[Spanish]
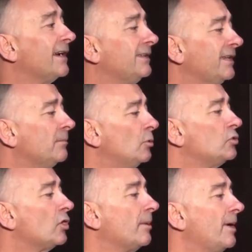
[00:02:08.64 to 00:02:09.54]
que tiene
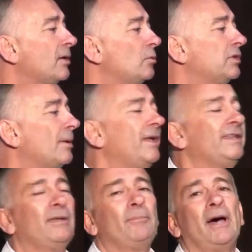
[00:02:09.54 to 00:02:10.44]
mucho que ver
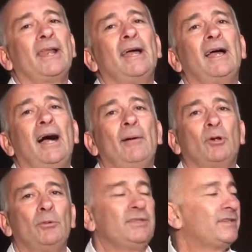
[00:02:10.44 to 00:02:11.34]
justamente para
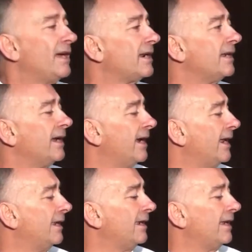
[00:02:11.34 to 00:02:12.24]
aprovechar
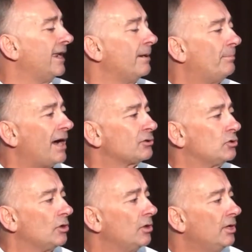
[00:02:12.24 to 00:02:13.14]
el,
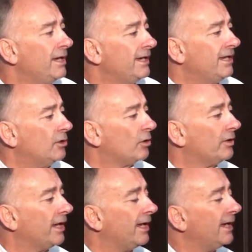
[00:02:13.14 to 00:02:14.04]
espacio y
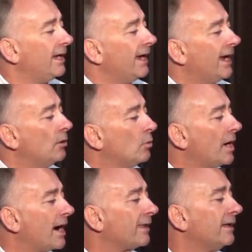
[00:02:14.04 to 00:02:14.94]
donde en
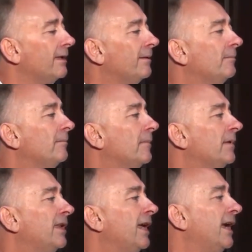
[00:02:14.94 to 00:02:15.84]
lugar
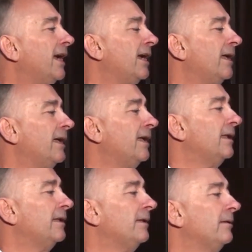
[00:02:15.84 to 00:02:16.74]
de,
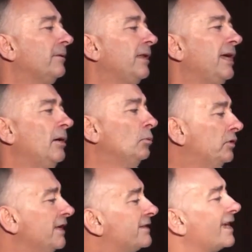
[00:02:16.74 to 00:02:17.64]
de,
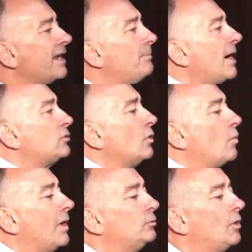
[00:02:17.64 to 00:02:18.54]
utilizar espacio en
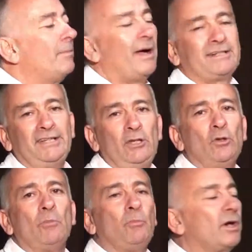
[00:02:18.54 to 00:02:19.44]
cuanto al
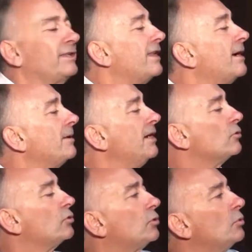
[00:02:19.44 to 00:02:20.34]
barrido de puertas de abrir,
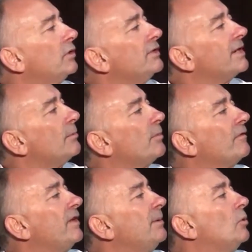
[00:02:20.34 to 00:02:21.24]
nosotros utilizamos,
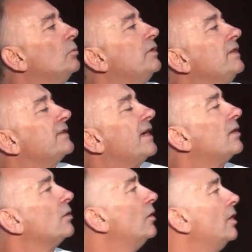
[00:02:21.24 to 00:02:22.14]
preferimos
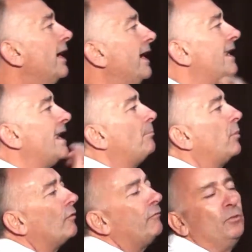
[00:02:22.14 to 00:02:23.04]
utilizarlo en la
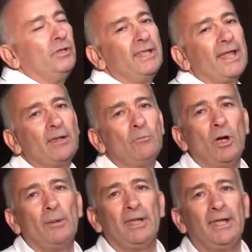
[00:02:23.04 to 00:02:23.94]
profundidad del
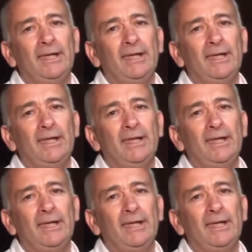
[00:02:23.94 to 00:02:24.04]
mueble.